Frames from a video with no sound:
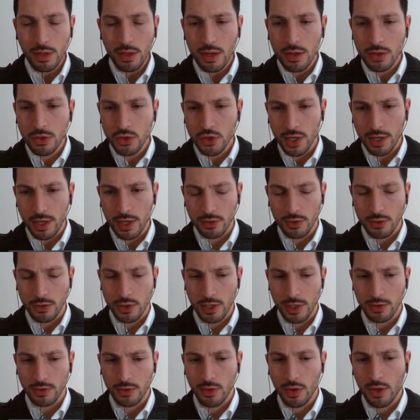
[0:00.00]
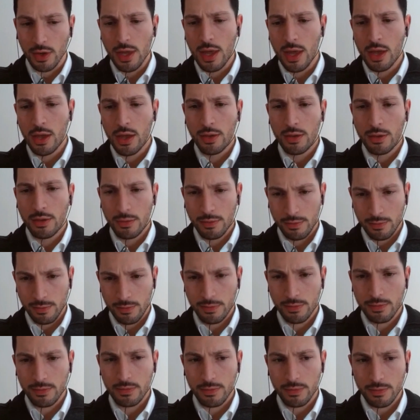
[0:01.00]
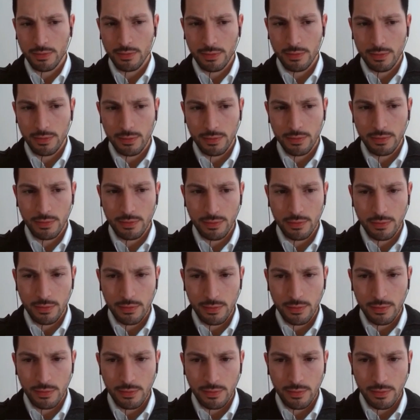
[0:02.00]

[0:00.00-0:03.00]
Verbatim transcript: Certo, Quindi certo. consiglio spassionatamente di,